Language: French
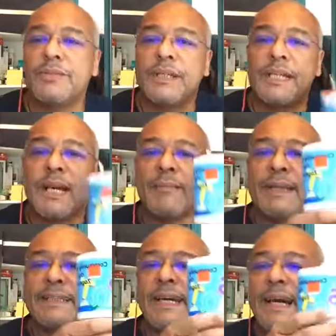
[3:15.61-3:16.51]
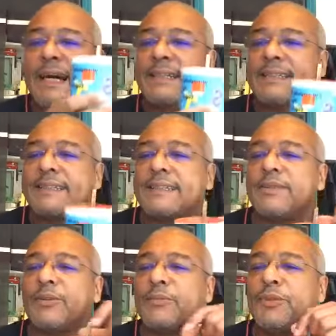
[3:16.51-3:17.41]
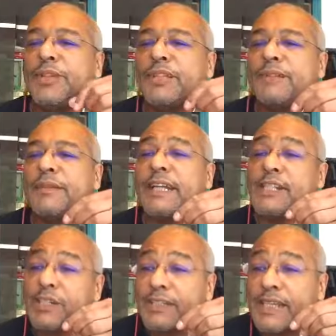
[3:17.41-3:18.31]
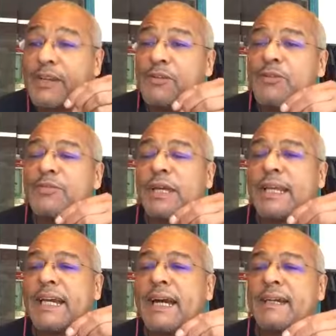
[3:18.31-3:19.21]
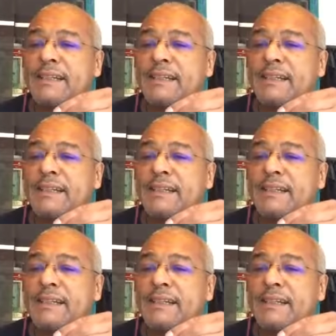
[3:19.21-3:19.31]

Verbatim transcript: Il y a Matas, de Community Manager. Salut, Maléa.